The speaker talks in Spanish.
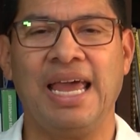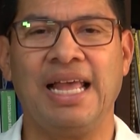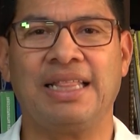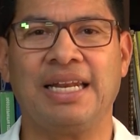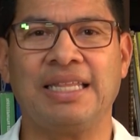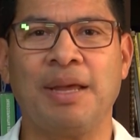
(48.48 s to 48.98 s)

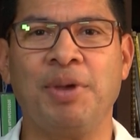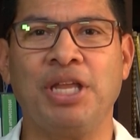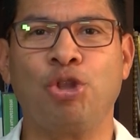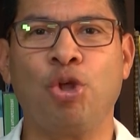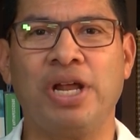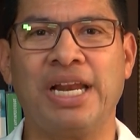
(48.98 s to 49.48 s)
El
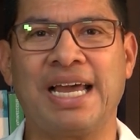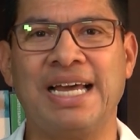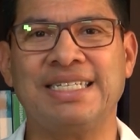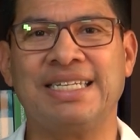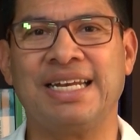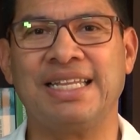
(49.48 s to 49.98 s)
tratamiento del
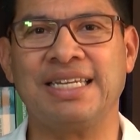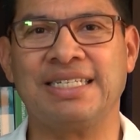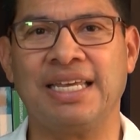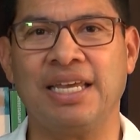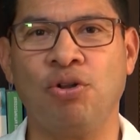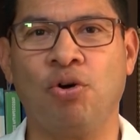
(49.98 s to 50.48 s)
cáncer de
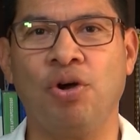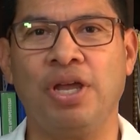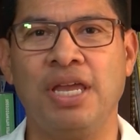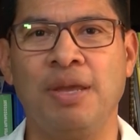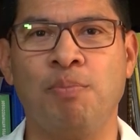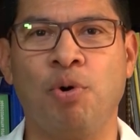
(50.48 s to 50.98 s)
seno
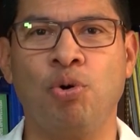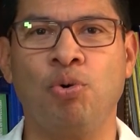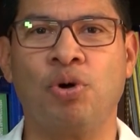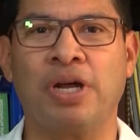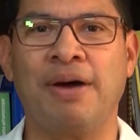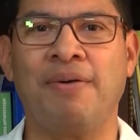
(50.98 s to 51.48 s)

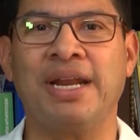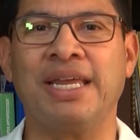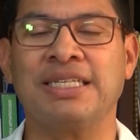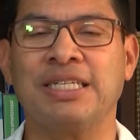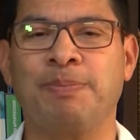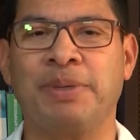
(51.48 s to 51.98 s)
involucra
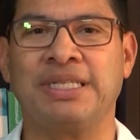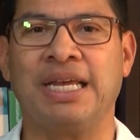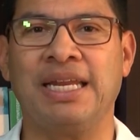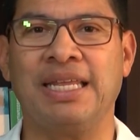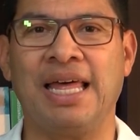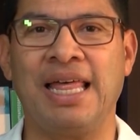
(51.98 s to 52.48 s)
varias
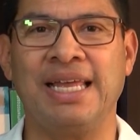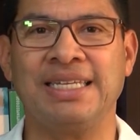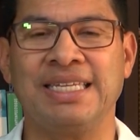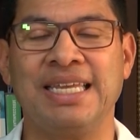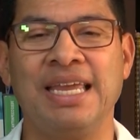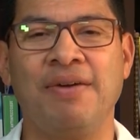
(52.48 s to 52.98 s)

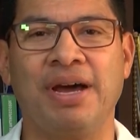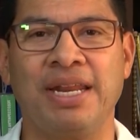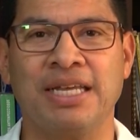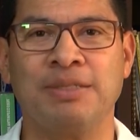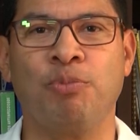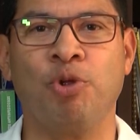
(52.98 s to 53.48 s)
especialidades y
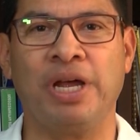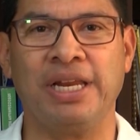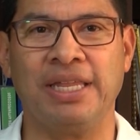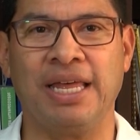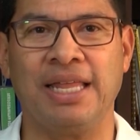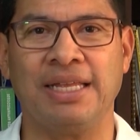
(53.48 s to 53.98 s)
varias
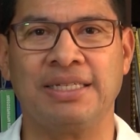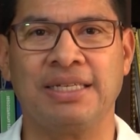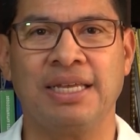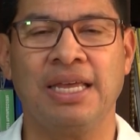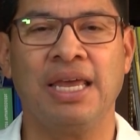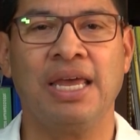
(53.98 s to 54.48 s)

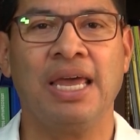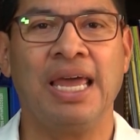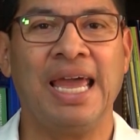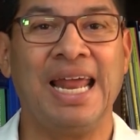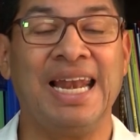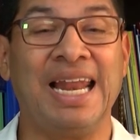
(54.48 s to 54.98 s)
modalidades.
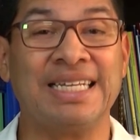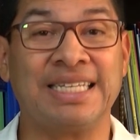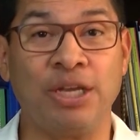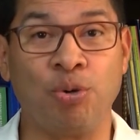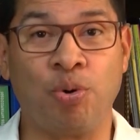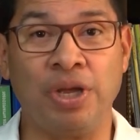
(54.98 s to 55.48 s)
La
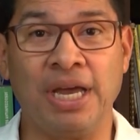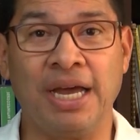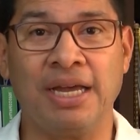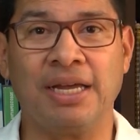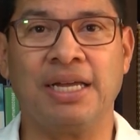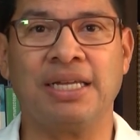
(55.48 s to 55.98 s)

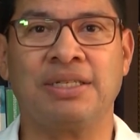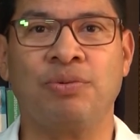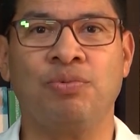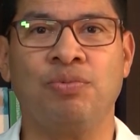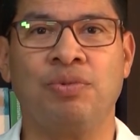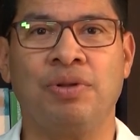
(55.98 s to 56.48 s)
cirugía es
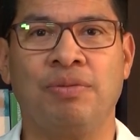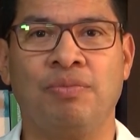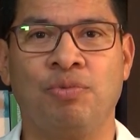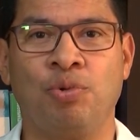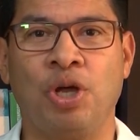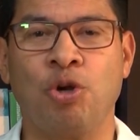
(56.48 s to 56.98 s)
uno
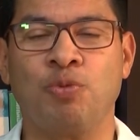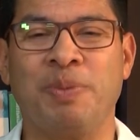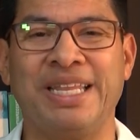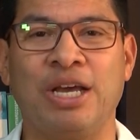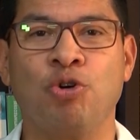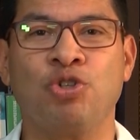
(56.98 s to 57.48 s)
de los
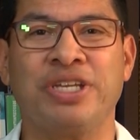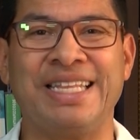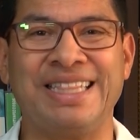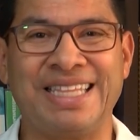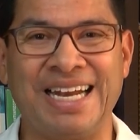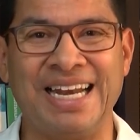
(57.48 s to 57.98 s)
manejos
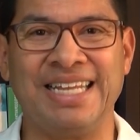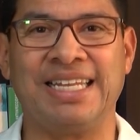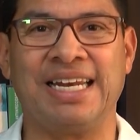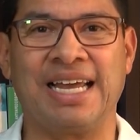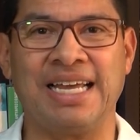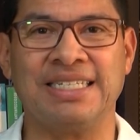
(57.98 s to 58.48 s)
centrales
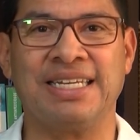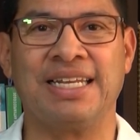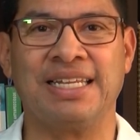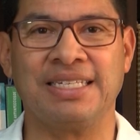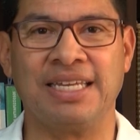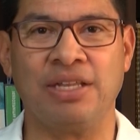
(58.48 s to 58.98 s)
del cáncer
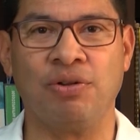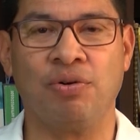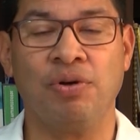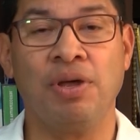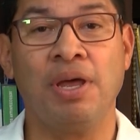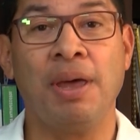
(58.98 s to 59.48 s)
de seno,
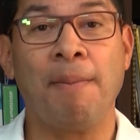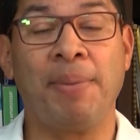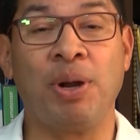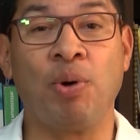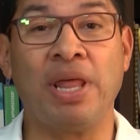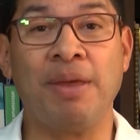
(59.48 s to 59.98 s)

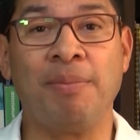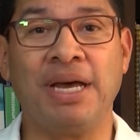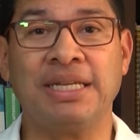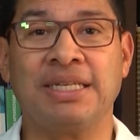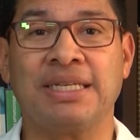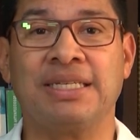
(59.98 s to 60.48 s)
pero
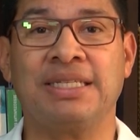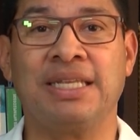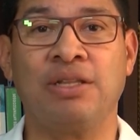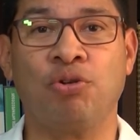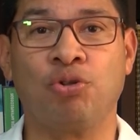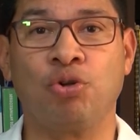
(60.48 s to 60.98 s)
además
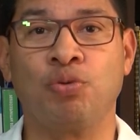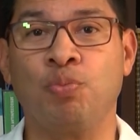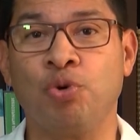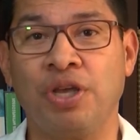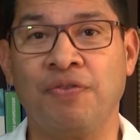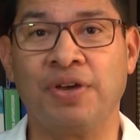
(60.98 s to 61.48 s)
existen otros
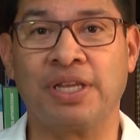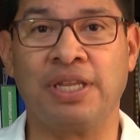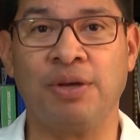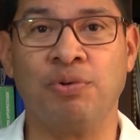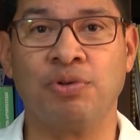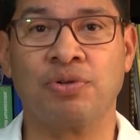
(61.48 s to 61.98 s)
muy
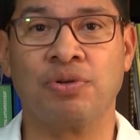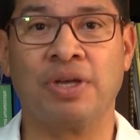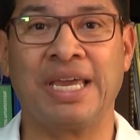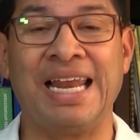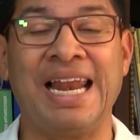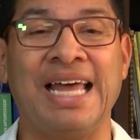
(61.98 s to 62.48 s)
efectivos
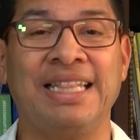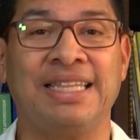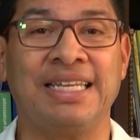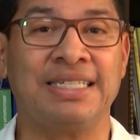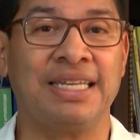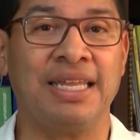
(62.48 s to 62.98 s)
que la
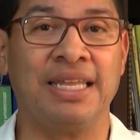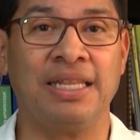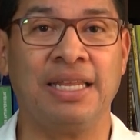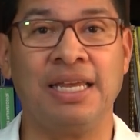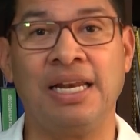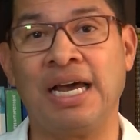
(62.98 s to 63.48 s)

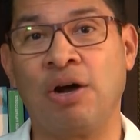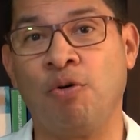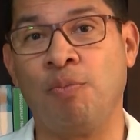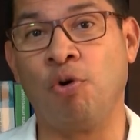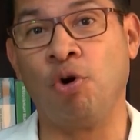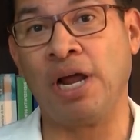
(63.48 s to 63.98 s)
anteceden la,
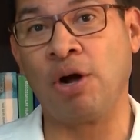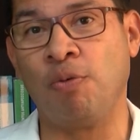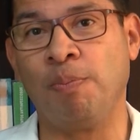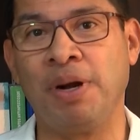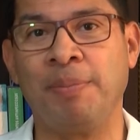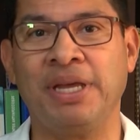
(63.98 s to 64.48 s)
o
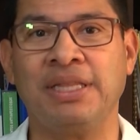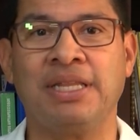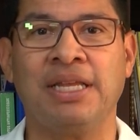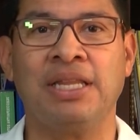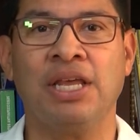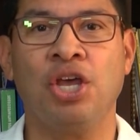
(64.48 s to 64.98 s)

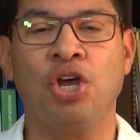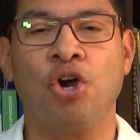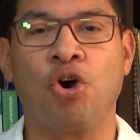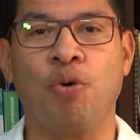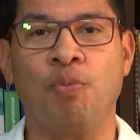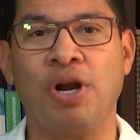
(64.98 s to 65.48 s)
complementan,
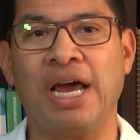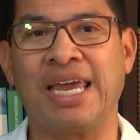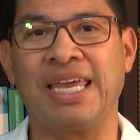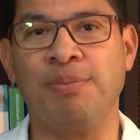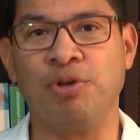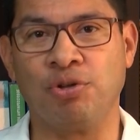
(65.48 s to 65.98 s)
como la
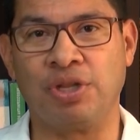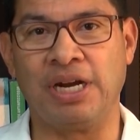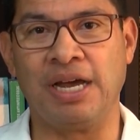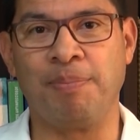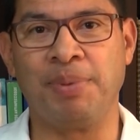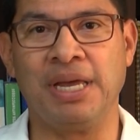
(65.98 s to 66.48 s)

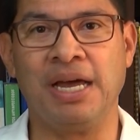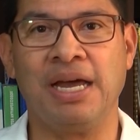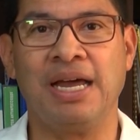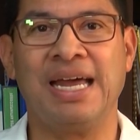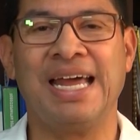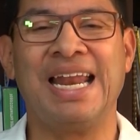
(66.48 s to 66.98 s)
quimioterapia,
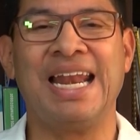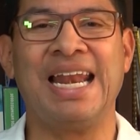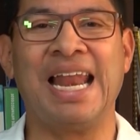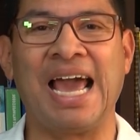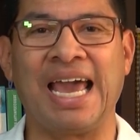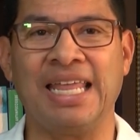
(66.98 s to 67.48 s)

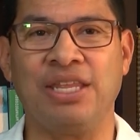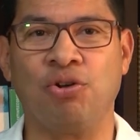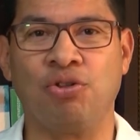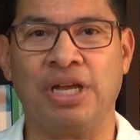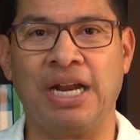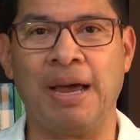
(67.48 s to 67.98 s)
la
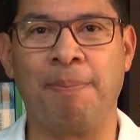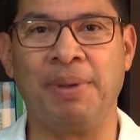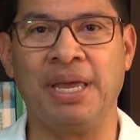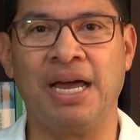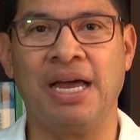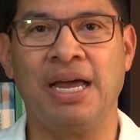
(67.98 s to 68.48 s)

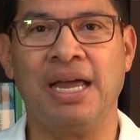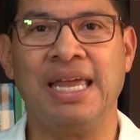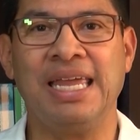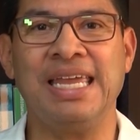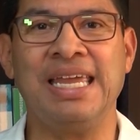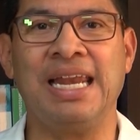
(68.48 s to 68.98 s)
radioterapia
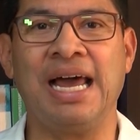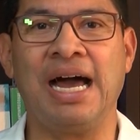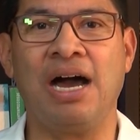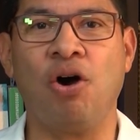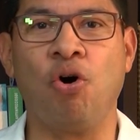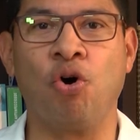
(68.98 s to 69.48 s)
y
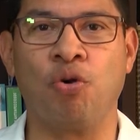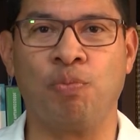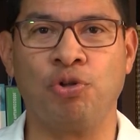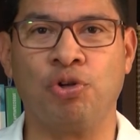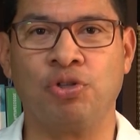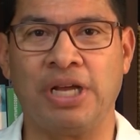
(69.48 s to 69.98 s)
la
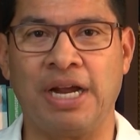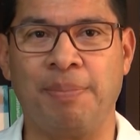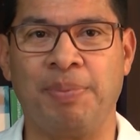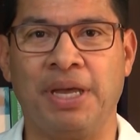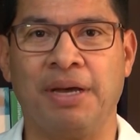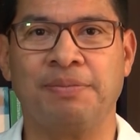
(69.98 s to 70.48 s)

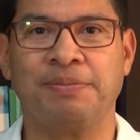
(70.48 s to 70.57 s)
hormonoterapia.